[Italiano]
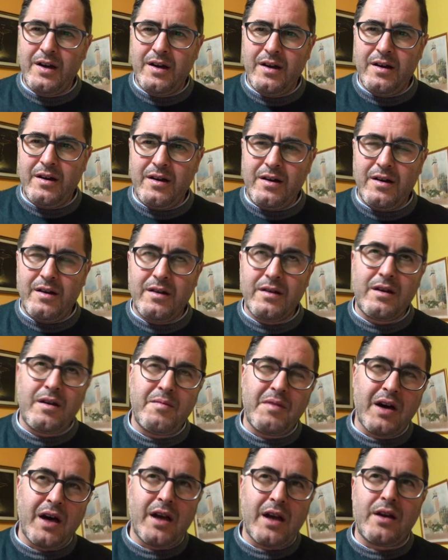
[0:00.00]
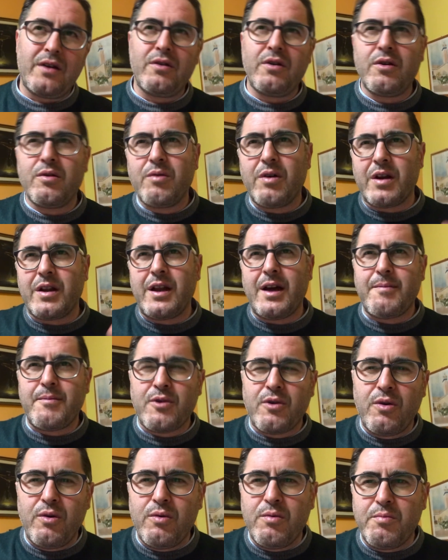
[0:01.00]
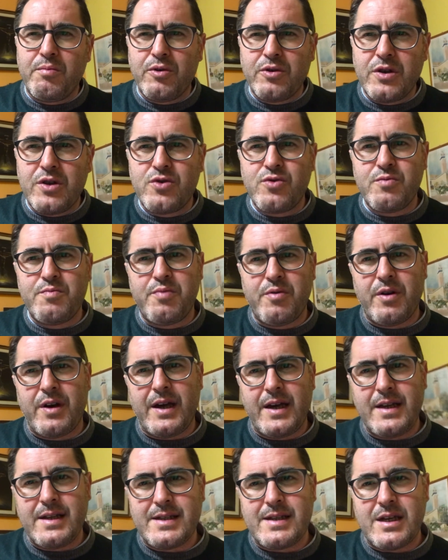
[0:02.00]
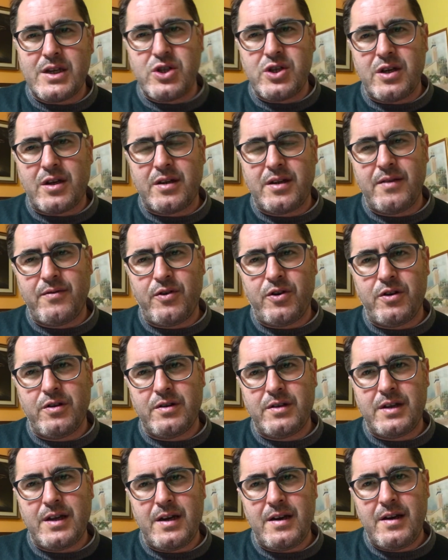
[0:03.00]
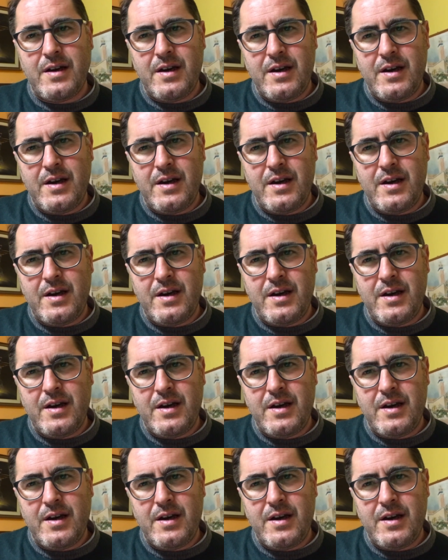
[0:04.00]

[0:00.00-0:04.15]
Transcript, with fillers: eh, che magari noi guardiamo con un po' di supponenza certe volte.